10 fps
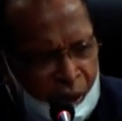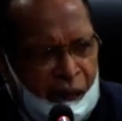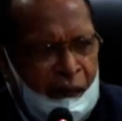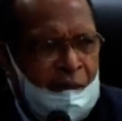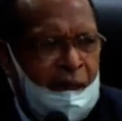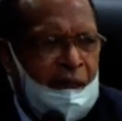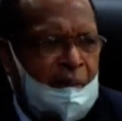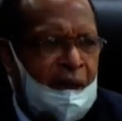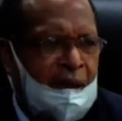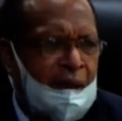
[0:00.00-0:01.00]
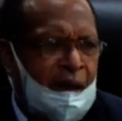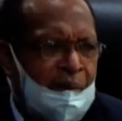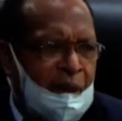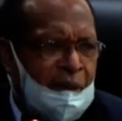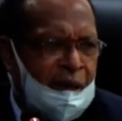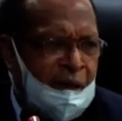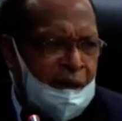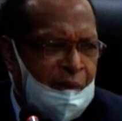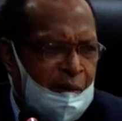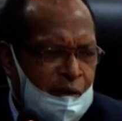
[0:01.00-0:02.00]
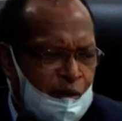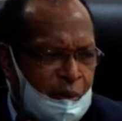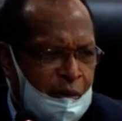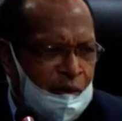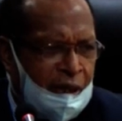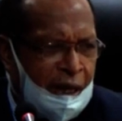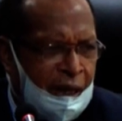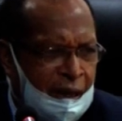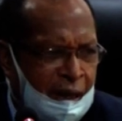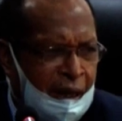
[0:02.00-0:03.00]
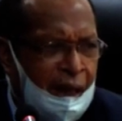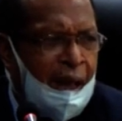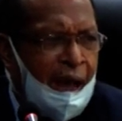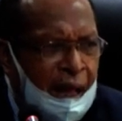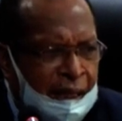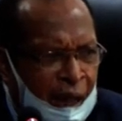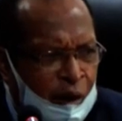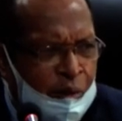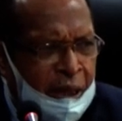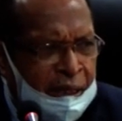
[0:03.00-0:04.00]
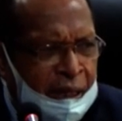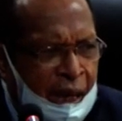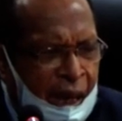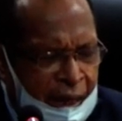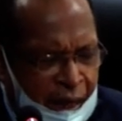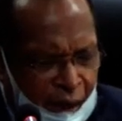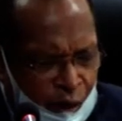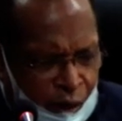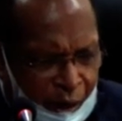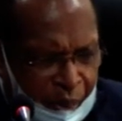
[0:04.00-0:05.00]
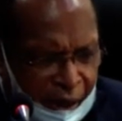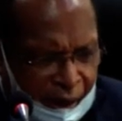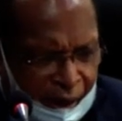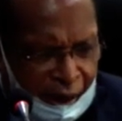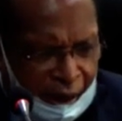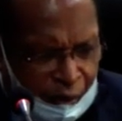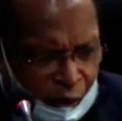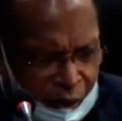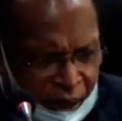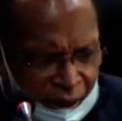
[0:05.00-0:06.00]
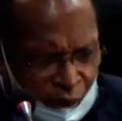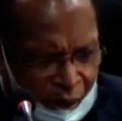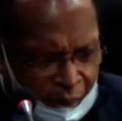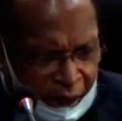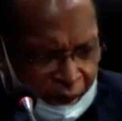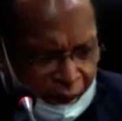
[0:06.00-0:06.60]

akan mencapai gampang mencapai 80 20 terakhir. Atau bisa ada OAP, formasi OAP